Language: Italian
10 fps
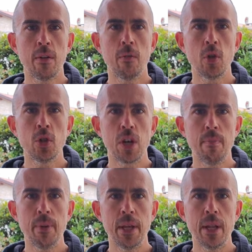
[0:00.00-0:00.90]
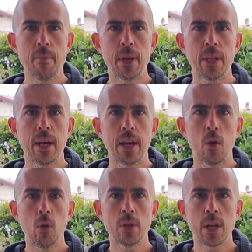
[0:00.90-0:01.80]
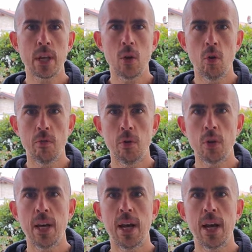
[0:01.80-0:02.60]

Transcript: da avvolgere il piede per dare, oltre che comfort,